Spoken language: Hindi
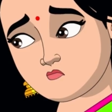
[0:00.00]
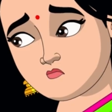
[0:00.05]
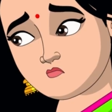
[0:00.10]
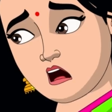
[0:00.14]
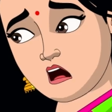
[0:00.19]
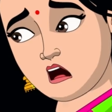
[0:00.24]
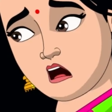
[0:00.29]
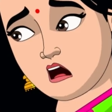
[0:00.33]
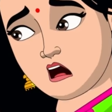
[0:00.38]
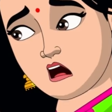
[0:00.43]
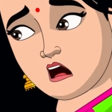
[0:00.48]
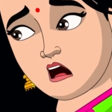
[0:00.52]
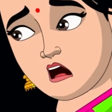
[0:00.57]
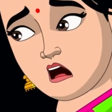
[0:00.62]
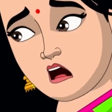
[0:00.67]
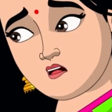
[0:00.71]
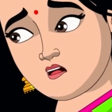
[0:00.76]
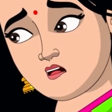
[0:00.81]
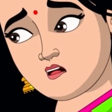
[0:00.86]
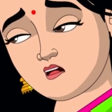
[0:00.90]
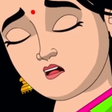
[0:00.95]
डी
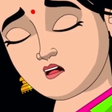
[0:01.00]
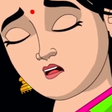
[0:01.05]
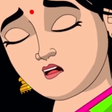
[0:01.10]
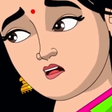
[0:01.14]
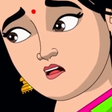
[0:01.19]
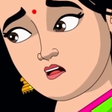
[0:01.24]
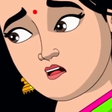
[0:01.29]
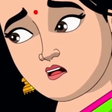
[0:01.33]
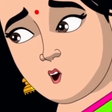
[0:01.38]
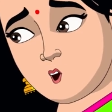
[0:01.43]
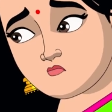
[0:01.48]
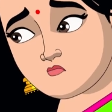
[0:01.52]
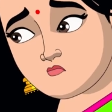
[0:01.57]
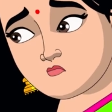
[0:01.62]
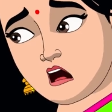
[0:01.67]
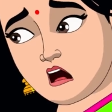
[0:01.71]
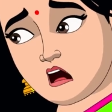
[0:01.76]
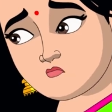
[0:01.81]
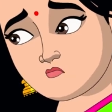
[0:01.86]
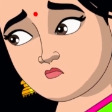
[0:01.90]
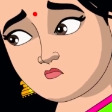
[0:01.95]
ई ए
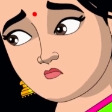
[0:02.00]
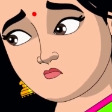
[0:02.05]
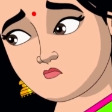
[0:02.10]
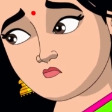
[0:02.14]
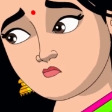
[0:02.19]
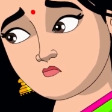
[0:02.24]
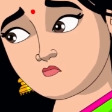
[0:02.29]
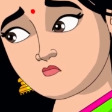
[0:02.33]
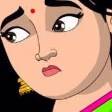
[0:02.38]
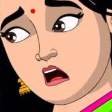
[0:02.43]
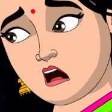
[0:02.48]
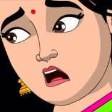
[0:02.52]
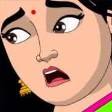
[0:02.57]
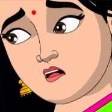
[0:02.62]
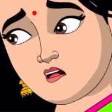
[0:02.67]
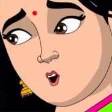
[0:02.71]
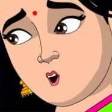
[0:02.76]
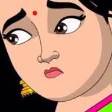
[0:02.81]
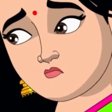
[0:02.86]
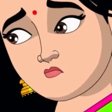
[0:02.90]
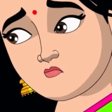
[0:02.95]
आर डियर
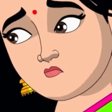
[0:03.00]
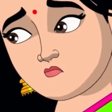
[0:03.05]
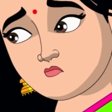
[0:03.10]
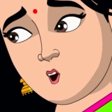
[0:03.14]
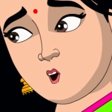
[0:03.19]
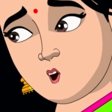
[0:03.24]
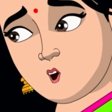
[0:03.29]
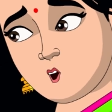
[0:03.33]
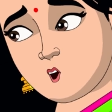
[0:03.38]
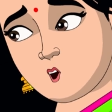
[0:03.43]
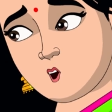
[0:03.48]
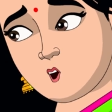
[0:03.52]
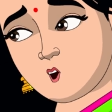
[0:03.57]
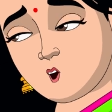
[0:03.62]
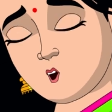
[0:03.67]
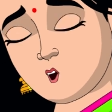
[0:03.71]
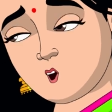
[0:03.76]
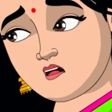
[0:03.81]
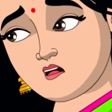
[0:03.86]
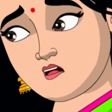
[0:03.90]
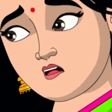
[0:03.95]
पी
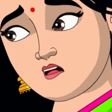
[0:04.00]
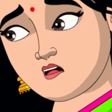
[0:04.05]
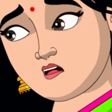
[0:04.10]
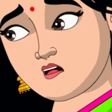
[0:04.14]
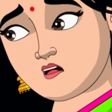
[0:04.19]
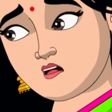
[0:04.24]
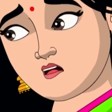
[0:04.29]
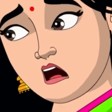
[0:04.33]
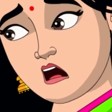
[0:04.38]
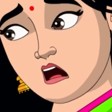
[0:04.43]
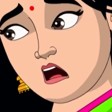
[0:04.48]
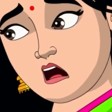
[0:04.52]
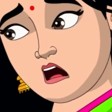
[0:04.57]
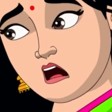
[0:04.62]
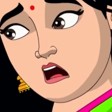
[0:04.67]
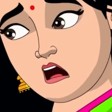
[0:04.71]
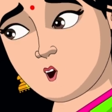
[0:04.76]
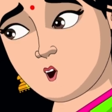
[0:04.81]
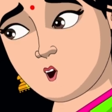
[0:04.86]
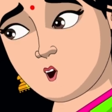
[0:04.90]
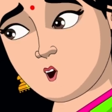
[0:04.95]
आर ए
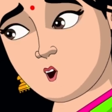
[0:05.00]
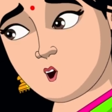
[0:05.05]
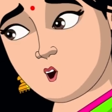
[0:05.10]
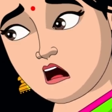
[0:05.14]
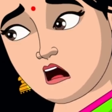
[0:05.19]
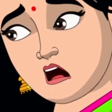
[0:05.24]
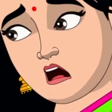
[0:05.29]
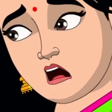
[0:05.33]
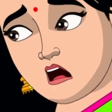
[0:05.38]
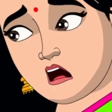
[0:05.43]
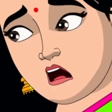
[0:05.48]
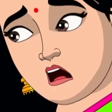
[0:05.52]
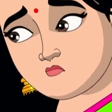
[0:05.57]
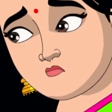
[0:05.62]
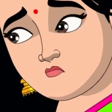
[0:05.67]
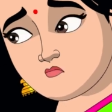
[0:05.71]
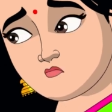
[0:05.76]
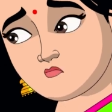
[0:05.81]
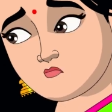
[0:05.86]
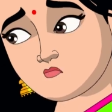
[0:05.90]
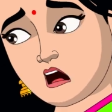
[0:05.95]
एस ए डी
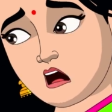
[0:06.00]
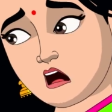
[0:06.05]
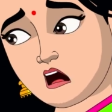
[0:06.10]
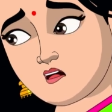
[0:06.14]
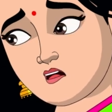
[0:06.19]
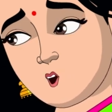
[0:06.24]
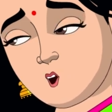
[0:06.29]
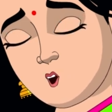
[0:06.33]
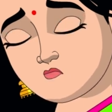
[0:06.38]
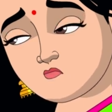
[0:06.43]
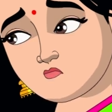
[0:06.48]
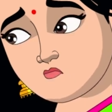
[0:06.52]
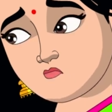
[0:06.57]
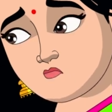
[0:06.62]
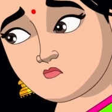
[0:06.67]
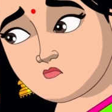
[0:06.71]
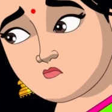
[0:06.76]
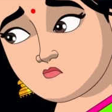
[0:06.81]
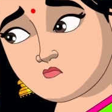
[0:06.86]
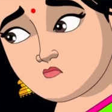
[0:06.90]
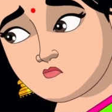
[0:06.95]
प्रसाद
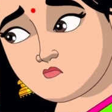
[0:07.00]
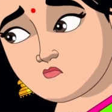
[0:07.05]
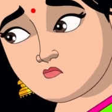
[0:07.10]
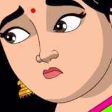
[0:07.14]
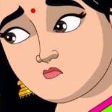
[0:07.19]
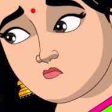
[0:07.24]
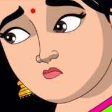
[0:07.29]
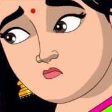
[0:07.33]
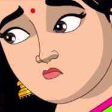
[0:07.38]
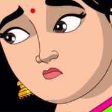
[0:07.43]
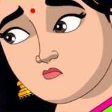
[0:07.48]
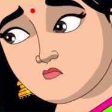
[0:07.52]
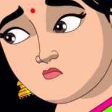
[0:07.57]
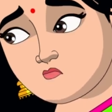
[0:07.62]
जैसे वो